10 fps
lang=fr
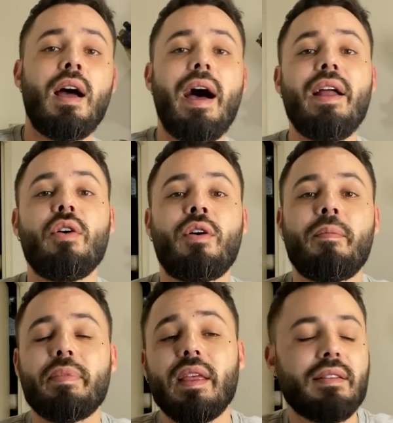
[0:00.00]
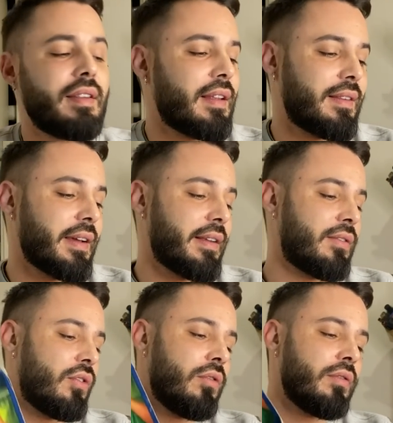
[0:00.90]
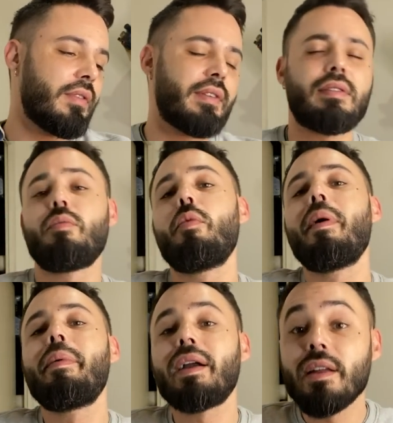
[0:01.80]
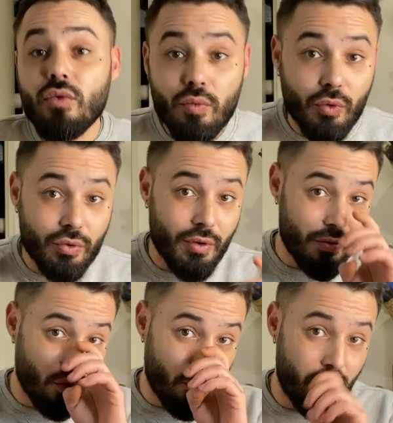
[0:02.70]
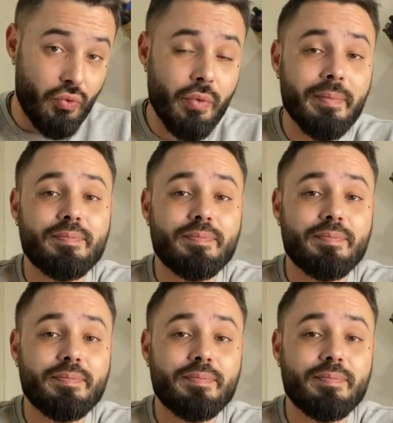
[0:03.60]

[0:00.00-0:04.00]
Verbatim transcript: Alors, c'est intéressant, ça peut pas parler à tout le monde non plus.